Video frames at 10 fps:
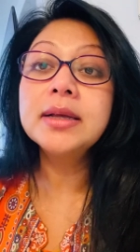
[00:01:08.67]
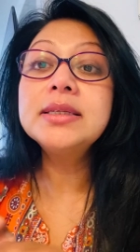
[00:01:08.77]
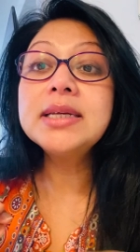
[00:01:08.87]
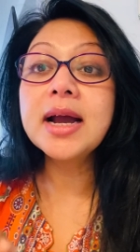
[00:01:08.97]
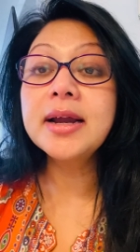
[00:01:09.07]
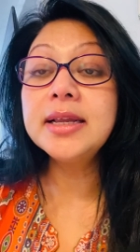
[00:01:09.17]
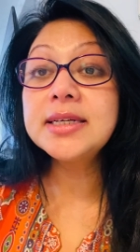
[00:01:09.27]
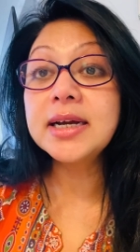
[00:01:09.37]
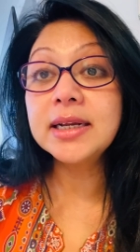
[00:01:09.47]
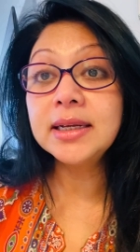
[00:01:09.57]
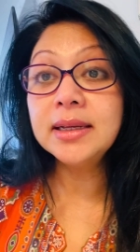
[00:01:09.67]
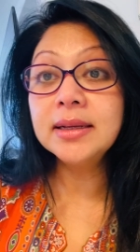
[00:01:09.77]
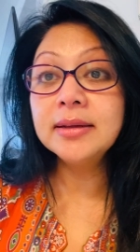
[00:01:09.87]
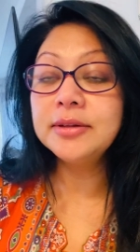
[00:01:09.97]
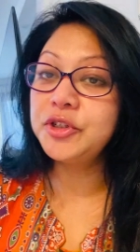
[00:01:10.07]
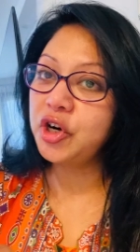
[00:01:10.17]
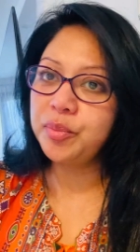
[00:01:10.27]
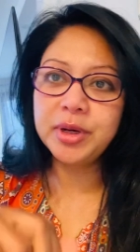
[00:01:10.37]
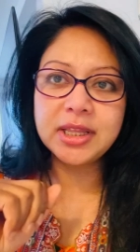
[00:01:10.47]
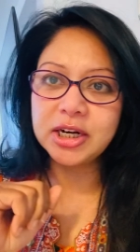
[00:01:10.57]
চাকরি ছাড়া
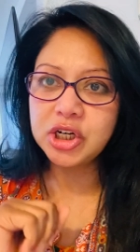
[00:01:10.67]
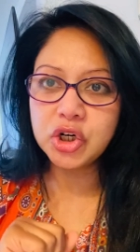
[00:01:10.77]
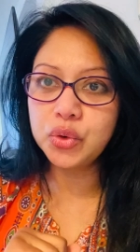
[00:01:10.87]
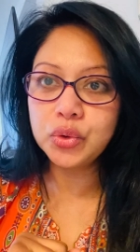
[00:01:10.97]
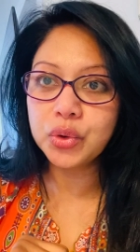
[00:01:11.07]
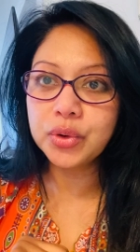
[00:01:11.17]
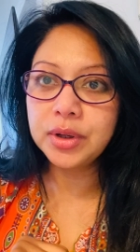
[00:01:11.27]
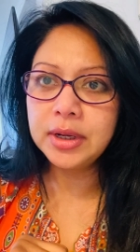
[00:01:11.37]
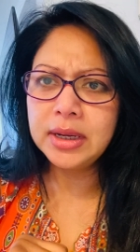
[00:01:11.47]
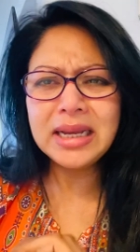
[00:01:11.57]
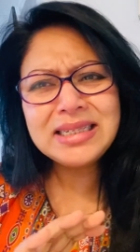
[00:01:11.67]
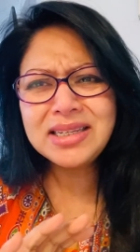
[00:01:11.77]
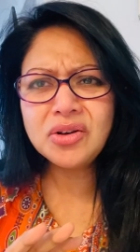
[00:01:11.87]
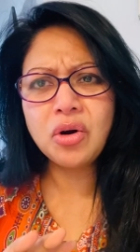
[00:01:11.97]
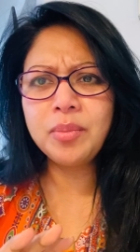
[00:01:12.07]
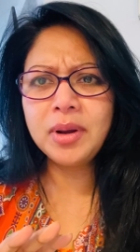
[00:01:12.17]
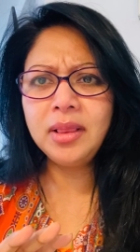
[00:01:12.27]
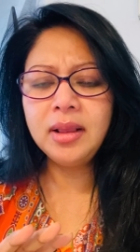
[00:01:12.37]
জার্মানিতে আসার সুযোগ ইজ ইট নর্মাল